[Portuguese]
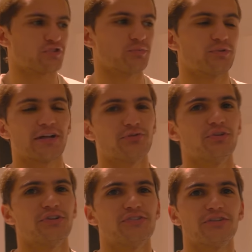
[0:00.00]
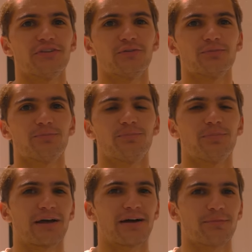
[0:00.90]
simuladores, então,
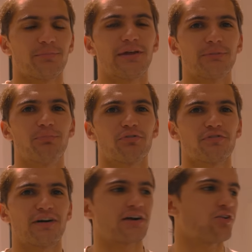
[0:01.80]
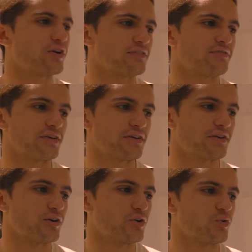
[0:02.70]
pra ele provar agora e ver
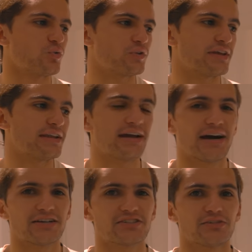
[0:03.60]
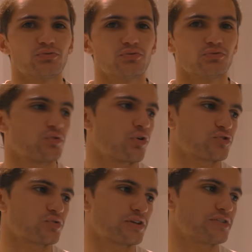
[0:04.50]
o que ele acha do, do
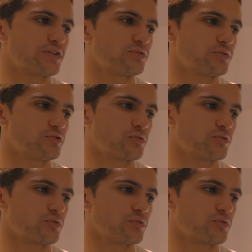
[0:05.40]
nosso acesso. É legal